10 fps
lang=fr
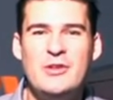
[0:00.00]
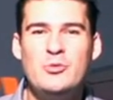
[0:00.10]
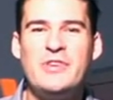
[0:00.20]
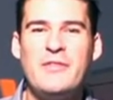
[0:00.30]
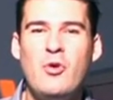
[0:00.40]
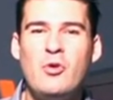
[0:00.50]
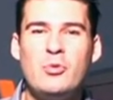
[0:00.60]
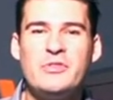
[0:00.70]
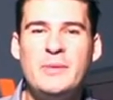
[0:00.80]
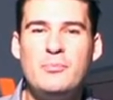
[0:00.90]
Nous avons
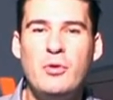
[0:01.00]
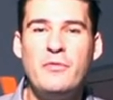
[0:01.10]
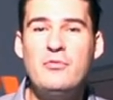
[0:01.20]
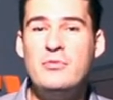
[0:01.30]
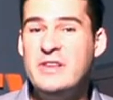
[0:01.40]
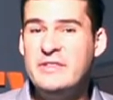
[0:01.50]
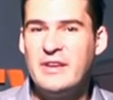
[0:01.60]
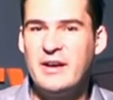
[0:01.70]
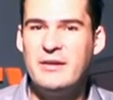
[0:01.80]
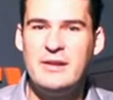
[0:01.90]
rencontré pour vous
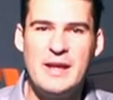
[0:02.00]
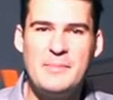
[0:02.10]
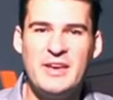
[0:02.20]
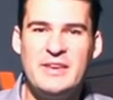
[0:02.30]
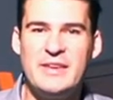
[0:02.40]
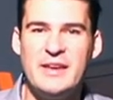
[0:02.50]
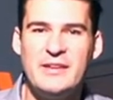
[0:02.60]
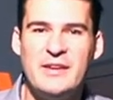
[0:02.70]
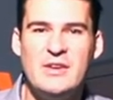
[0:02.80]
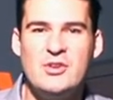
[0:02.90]
Lisa,
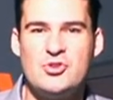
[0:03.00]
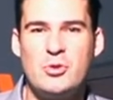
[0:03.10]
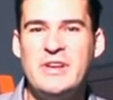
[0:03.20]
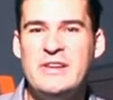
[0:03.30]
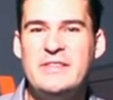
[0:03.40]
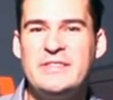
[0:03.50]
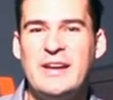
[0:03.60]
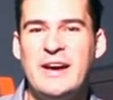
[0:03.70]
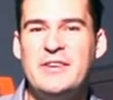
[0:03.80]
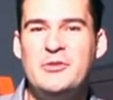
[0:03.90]
l'américaine, journaliste à
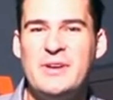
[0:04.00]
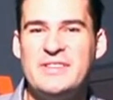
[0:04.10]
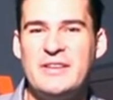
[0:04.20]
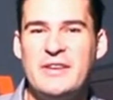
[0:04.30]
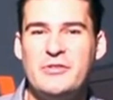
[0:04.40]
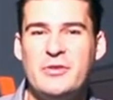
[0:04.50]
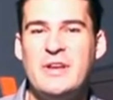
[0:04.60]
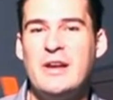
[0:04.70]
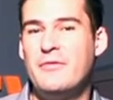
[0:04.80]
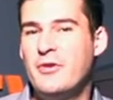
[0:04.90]
la radio
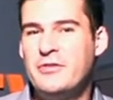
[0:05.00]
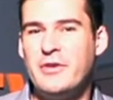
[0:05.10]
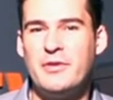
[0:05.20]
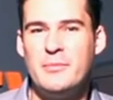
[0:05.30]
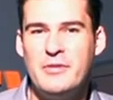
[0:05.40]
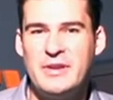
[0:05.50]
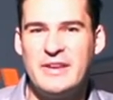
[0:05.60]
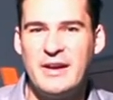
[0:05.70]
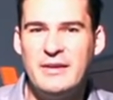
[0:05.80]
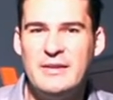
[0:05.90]
internationale Voice of
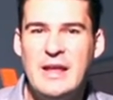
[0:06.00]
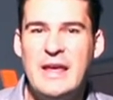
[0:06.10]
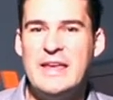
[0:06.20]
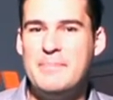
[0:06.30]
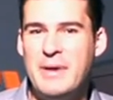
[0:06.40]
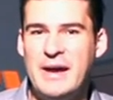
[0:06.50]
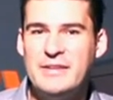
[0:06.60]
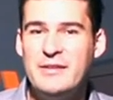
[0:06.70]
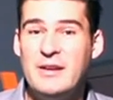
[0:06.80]
America, et Ban,